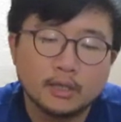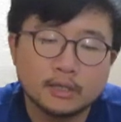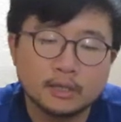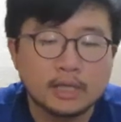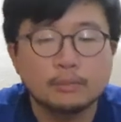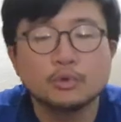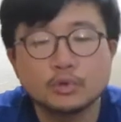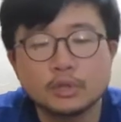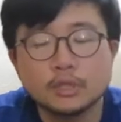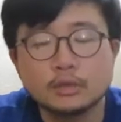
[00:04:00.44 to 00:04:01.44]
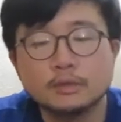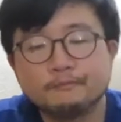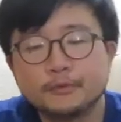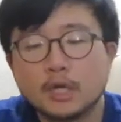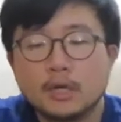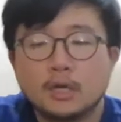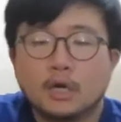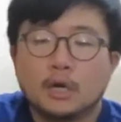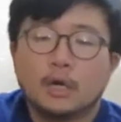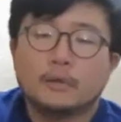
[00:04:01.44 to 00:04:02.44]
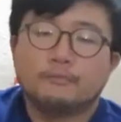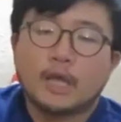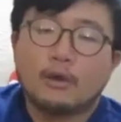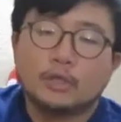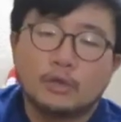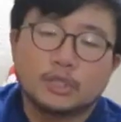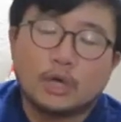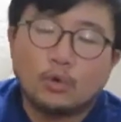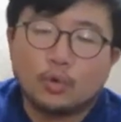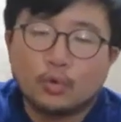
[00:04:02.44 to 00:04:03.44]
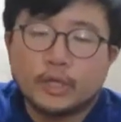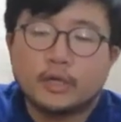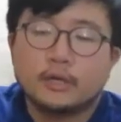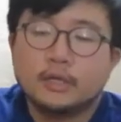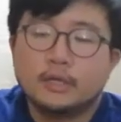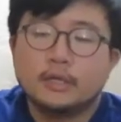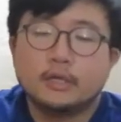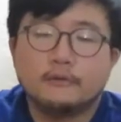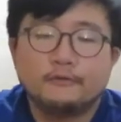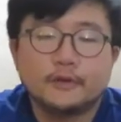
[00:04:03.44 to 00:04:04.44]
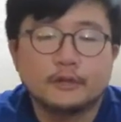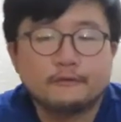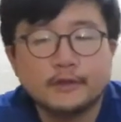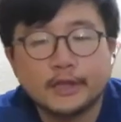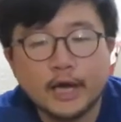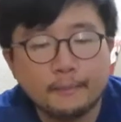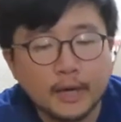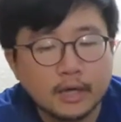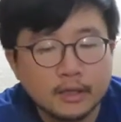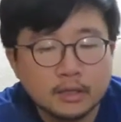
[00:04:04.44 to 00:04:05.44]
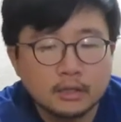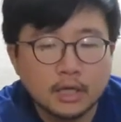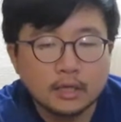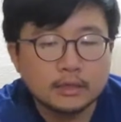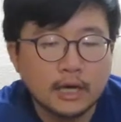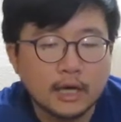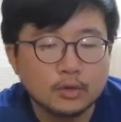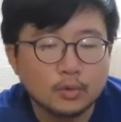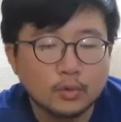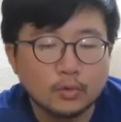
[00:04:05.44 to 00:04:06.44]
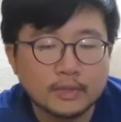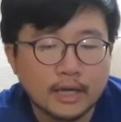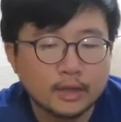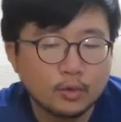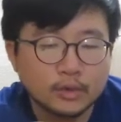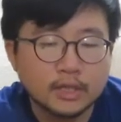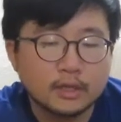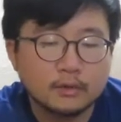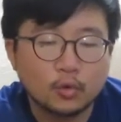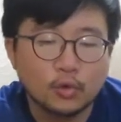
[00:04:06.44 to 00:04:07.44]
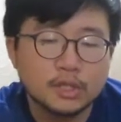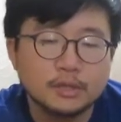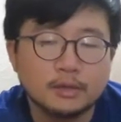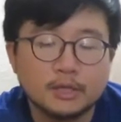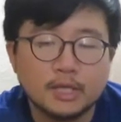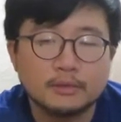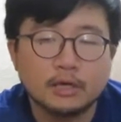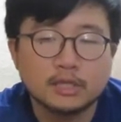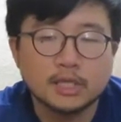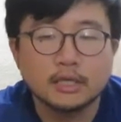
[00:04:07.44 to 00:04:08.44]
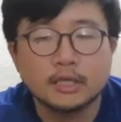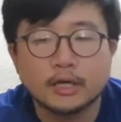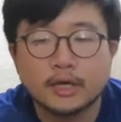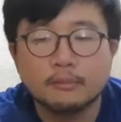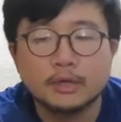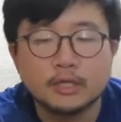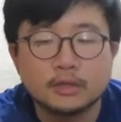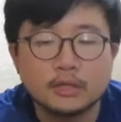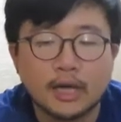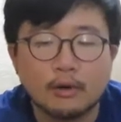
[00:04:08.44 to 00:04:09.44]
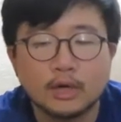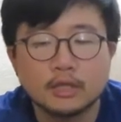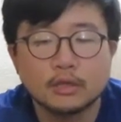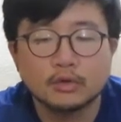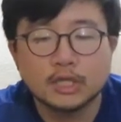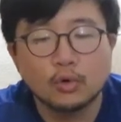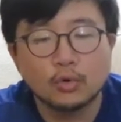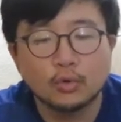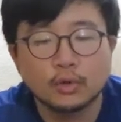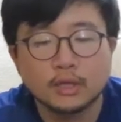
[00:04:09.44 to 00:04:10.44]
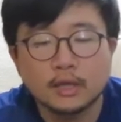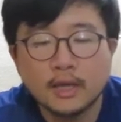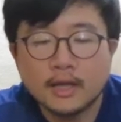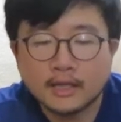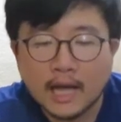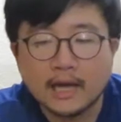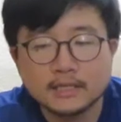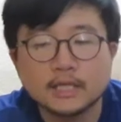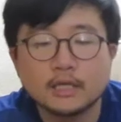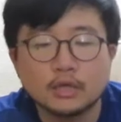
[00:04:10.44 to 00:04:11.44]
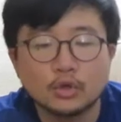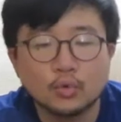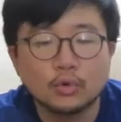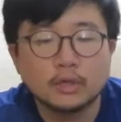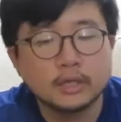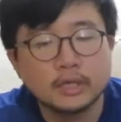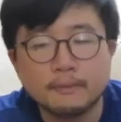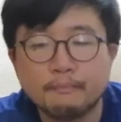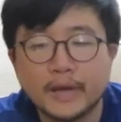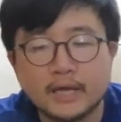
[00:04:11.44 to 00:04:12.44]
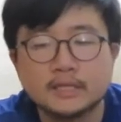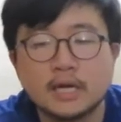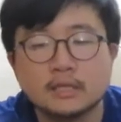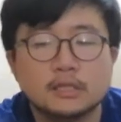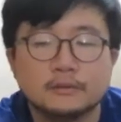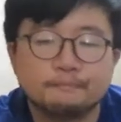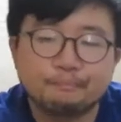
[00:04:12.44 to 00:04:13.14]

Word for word: 这个差不多就是，嗯，台湾那种小火锅一个一一人份的分量吧。那当然，当然，因为我这个锅子的底比较深一点，可以比就是台湾的那种小火锅的汤再更多，可能一倍这样子。